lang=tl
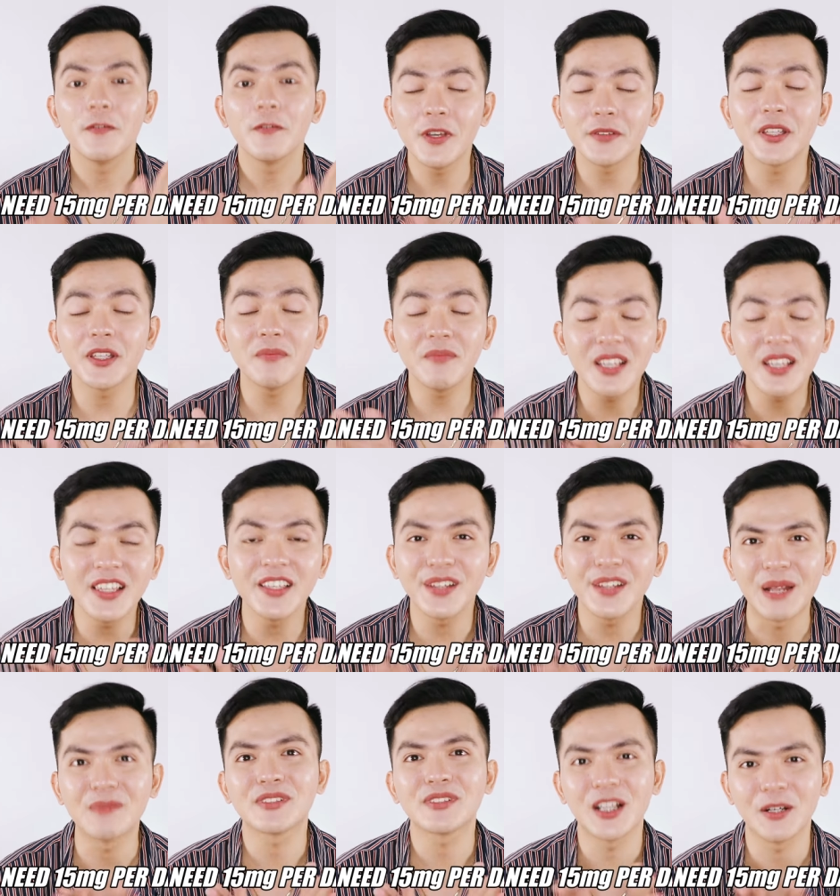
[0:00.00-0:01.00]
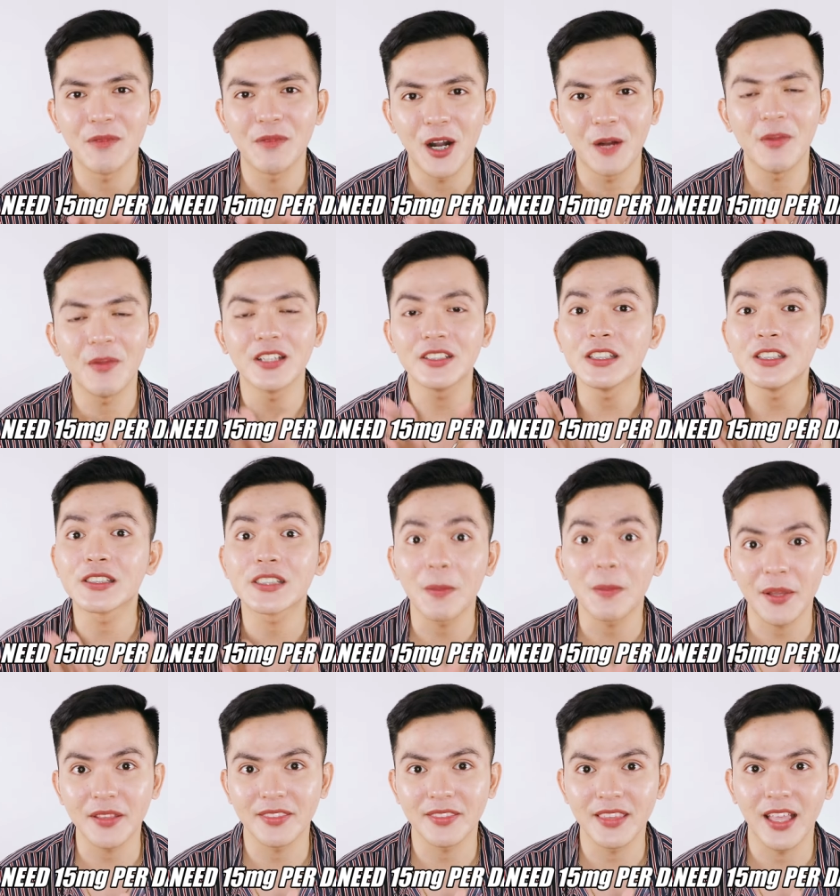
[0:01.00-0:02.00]
15 milligrams lang mga best is
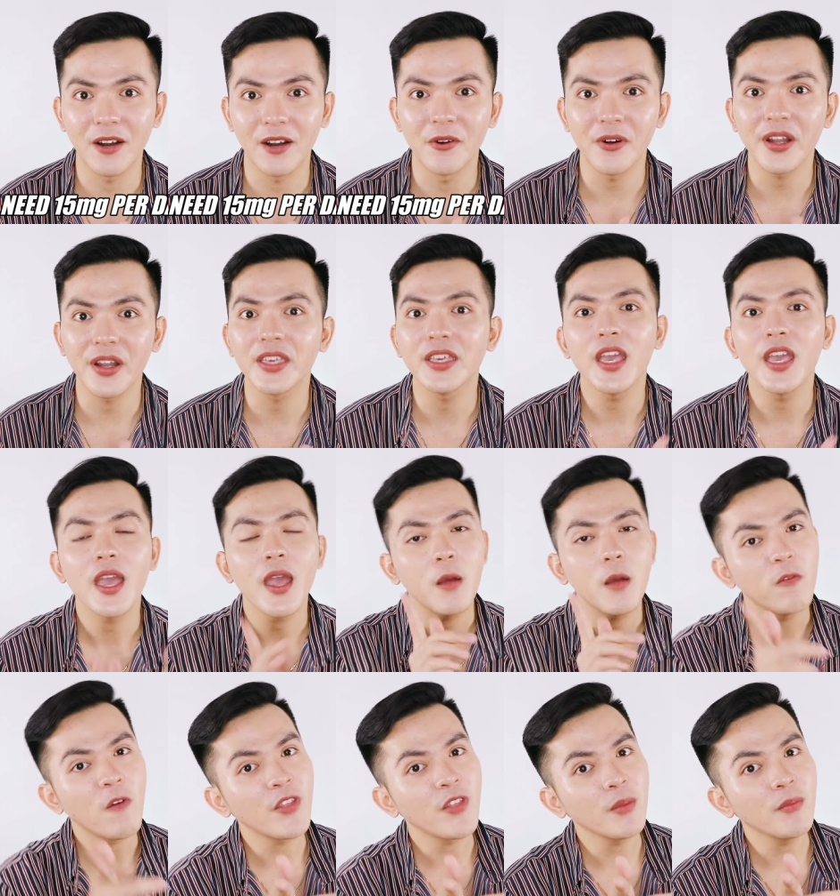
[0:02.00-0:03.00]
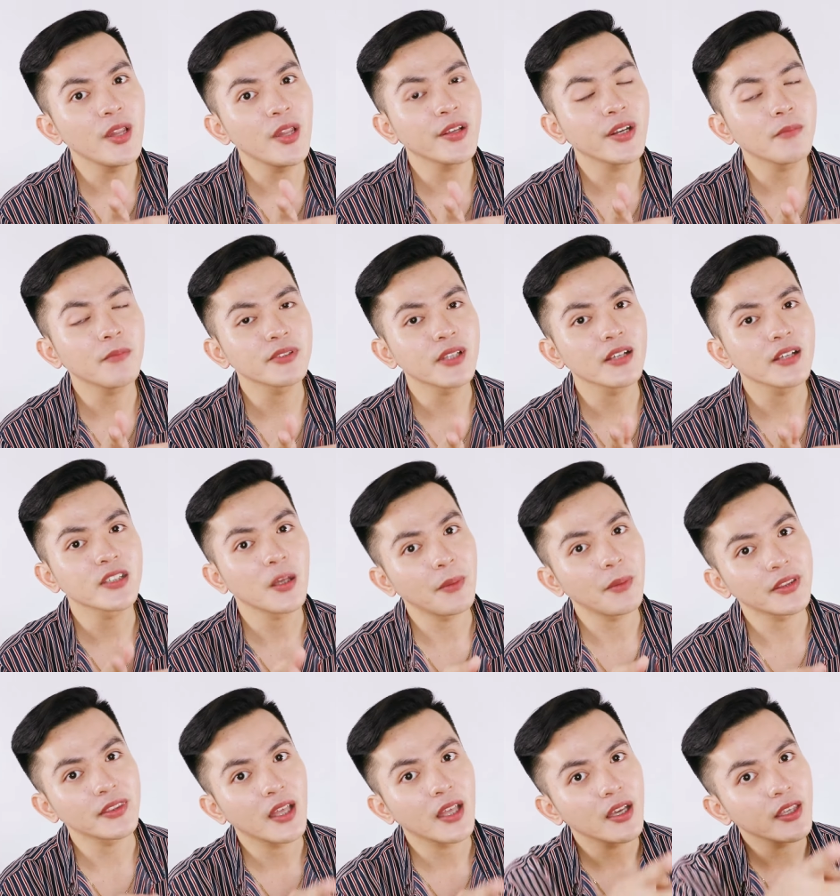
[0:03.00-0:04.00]
sapat na, okay? 15 milligrams lang
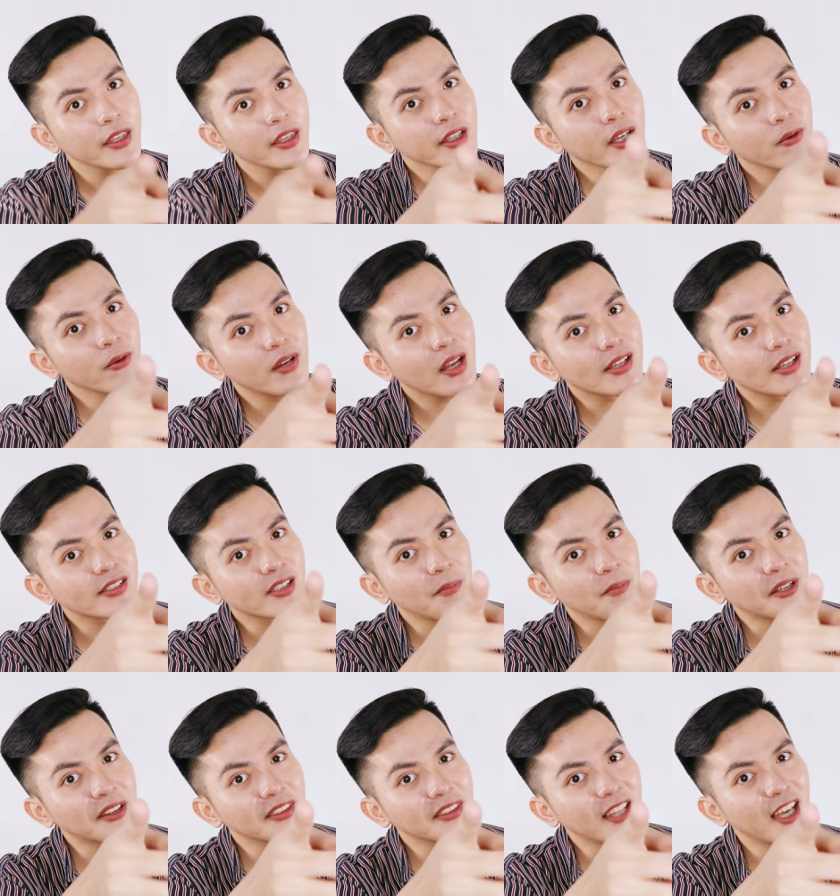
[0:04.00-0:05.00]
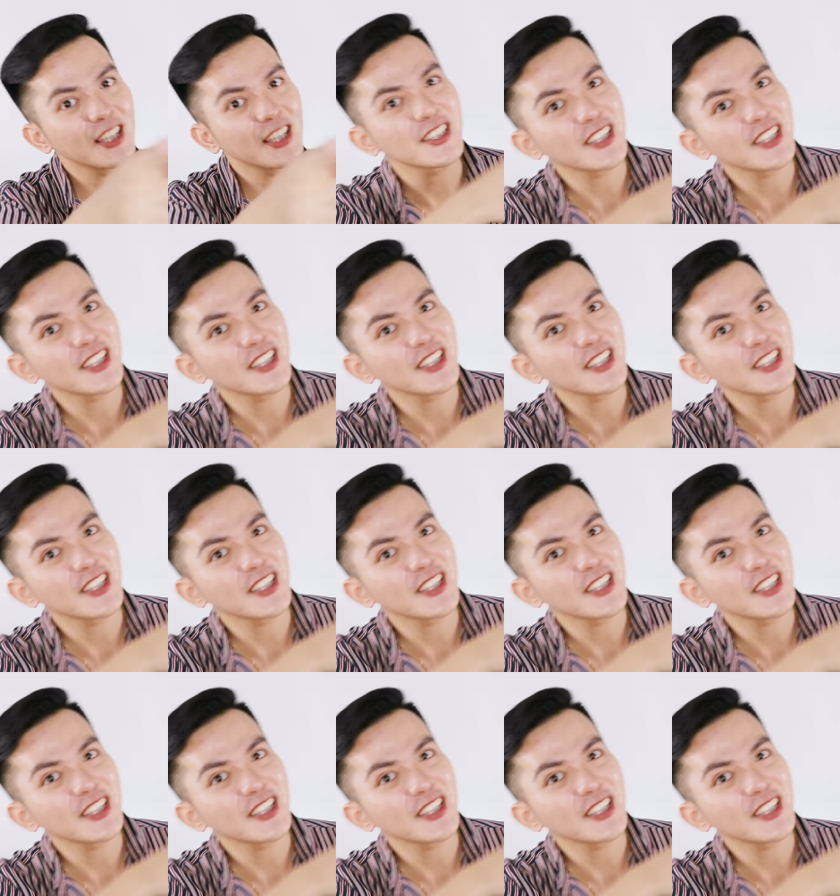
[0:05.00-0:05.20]
sapat na, ikaw lang sapat na.